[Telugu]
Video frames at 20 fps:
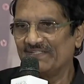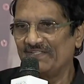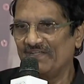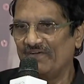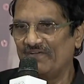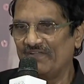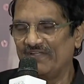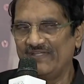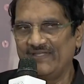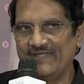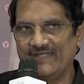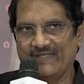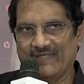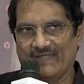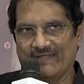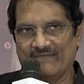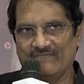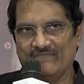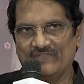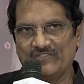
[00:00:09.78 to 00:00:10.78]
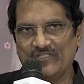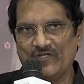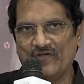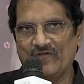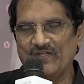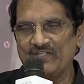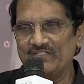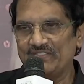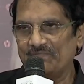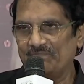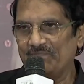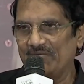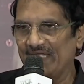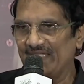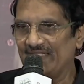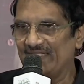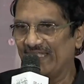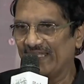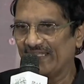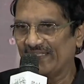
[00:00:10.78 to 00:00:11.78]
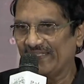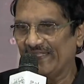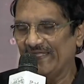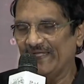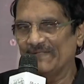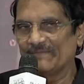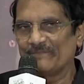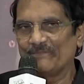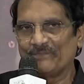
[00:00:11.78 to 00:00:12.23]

తీద్దామని విజయవాడ నుంచి బయలుదేరితే